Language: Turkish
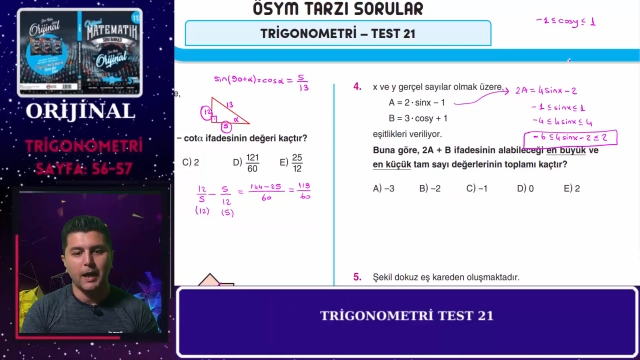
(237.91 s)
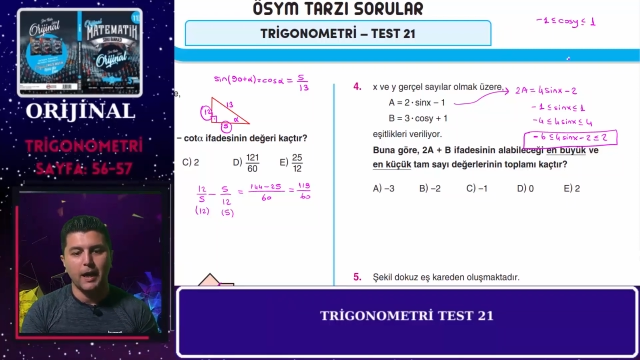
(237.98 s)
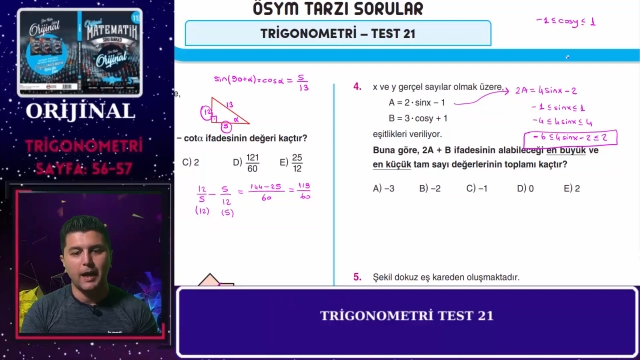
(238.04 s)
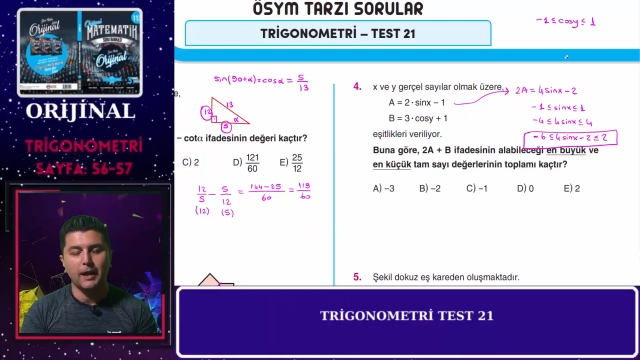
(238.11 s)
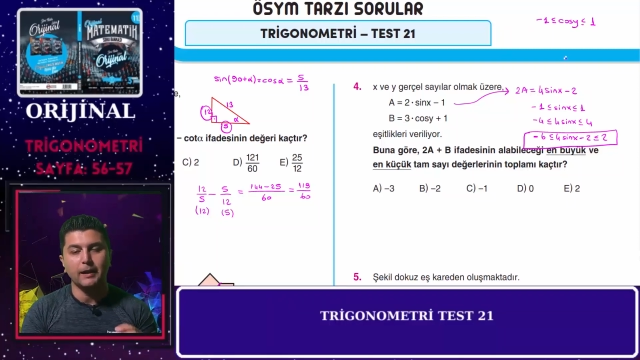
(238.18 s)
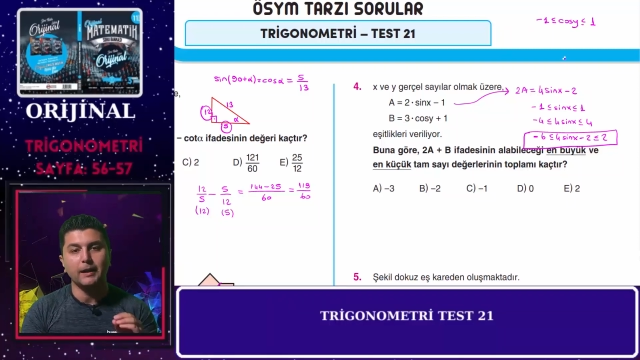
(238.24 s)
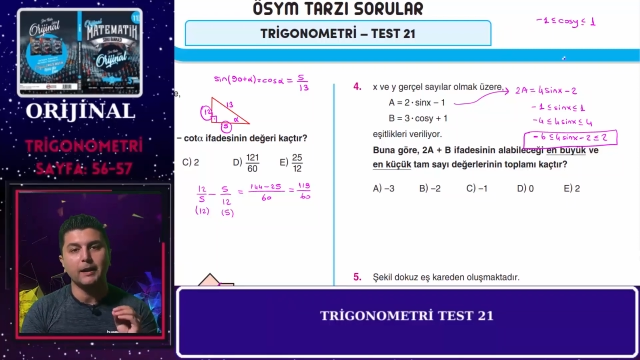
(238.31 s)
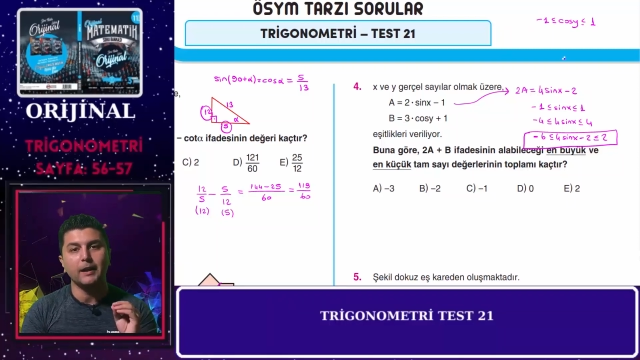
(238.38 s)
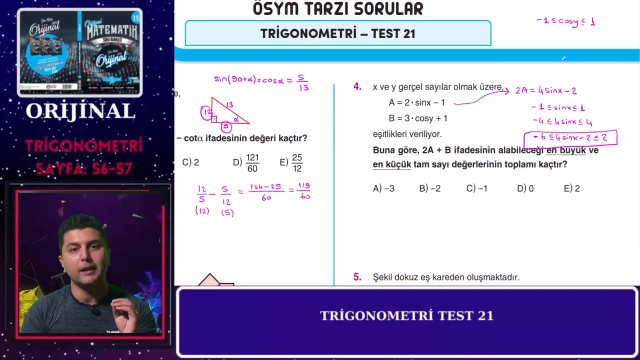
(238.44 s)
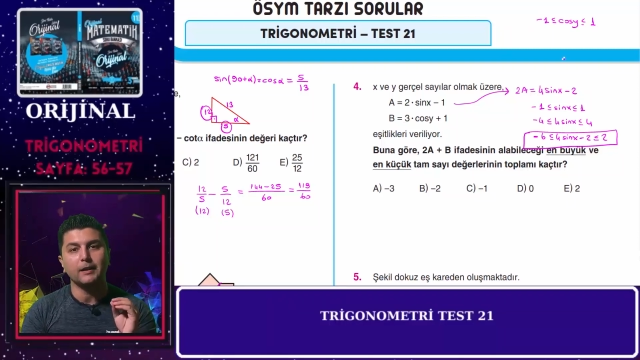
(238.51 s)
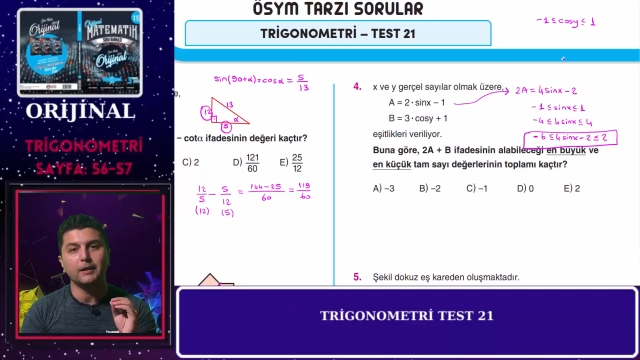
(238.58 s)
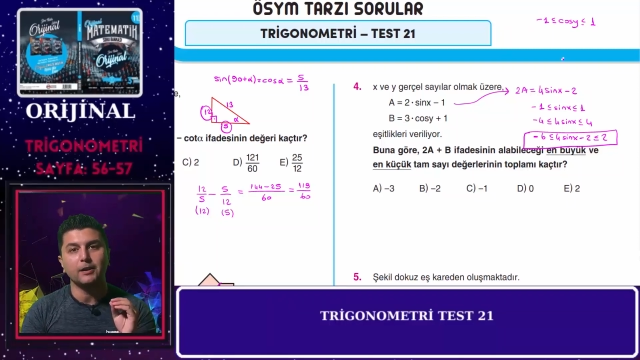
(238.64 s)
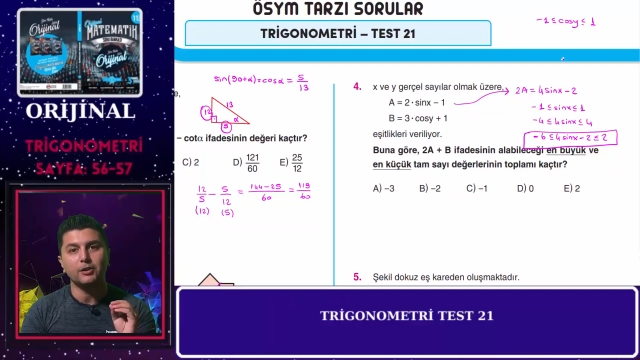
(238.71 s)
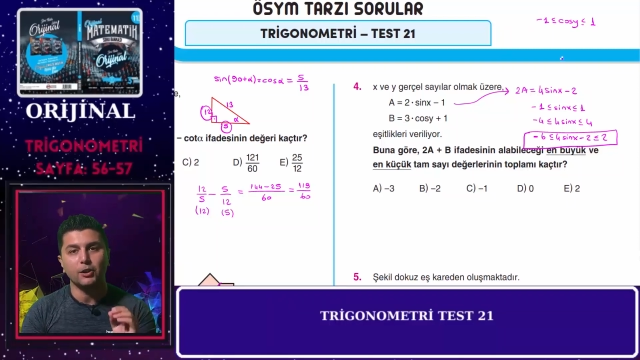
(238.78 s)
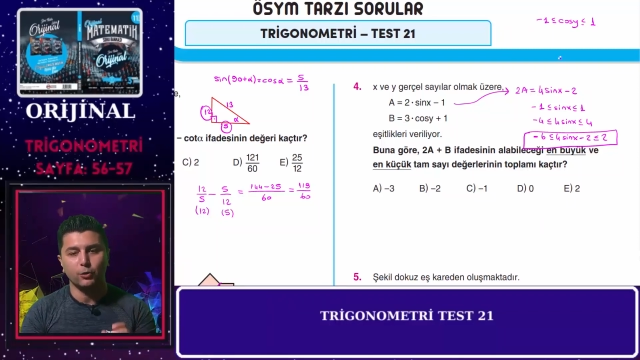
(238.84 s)
Her yeri
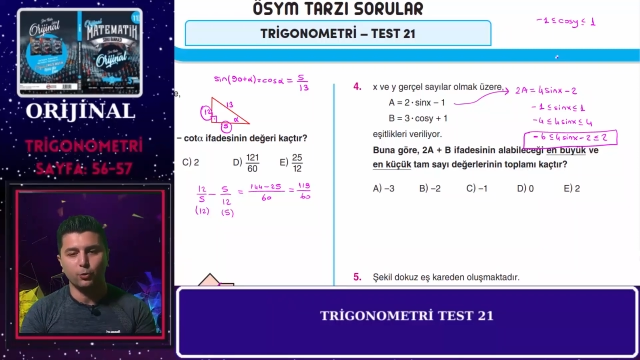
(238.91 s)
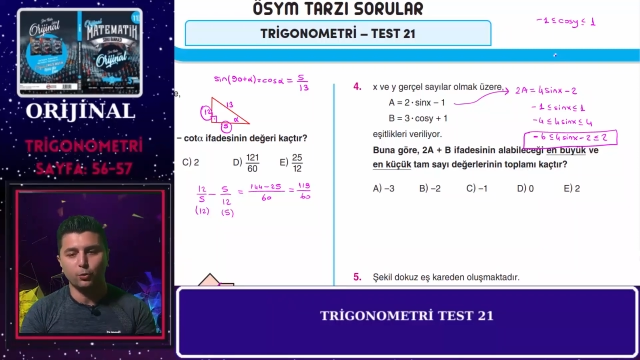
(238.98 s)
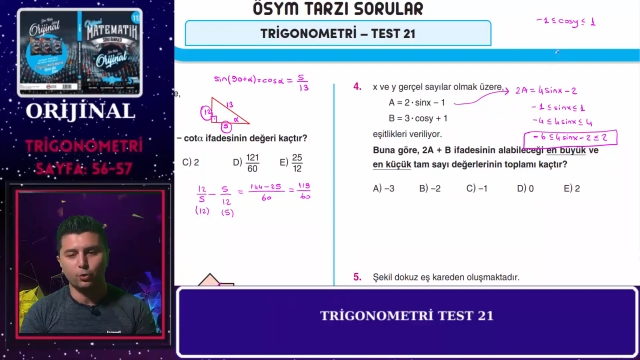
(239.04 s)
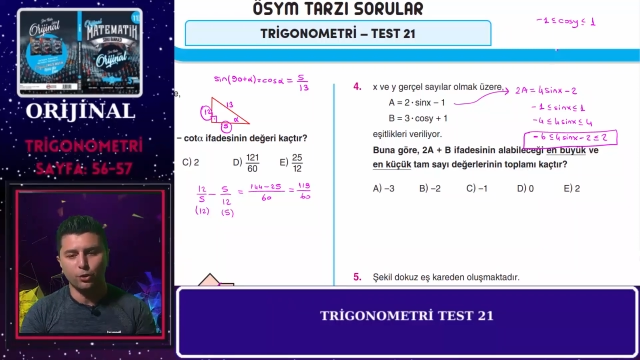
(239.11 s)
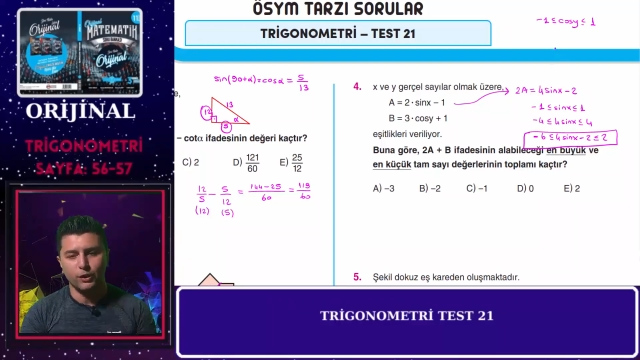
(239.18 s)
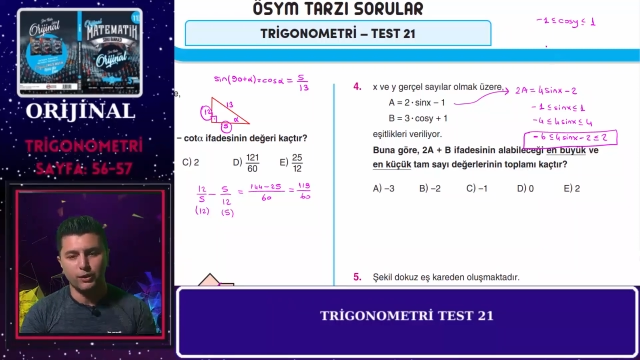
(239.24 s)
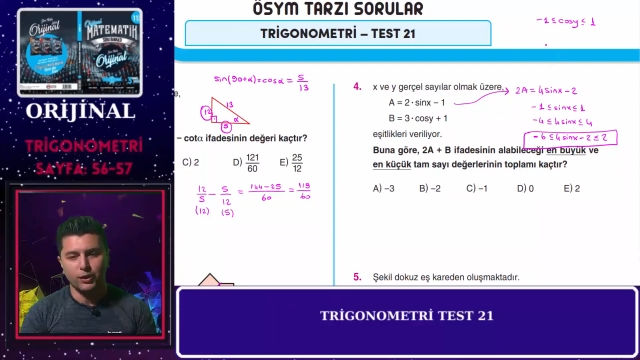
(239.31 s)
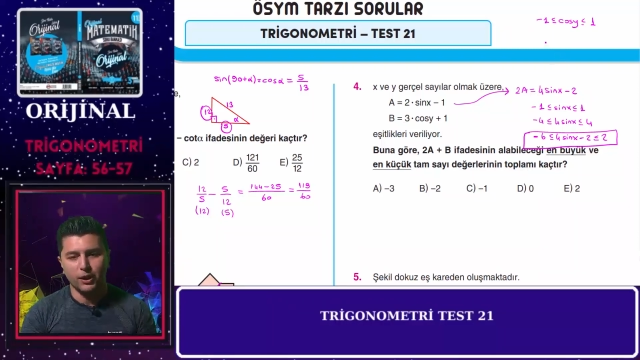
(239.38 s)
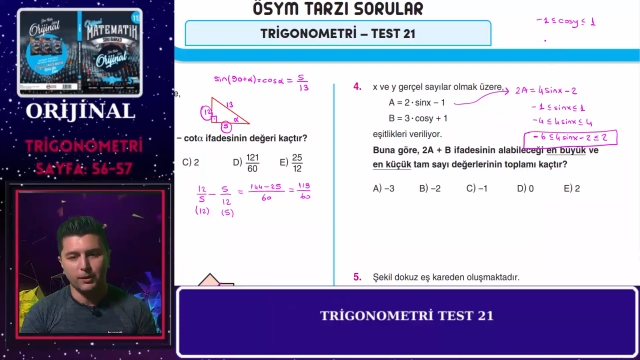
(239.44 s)
arkadaşlar 3 ile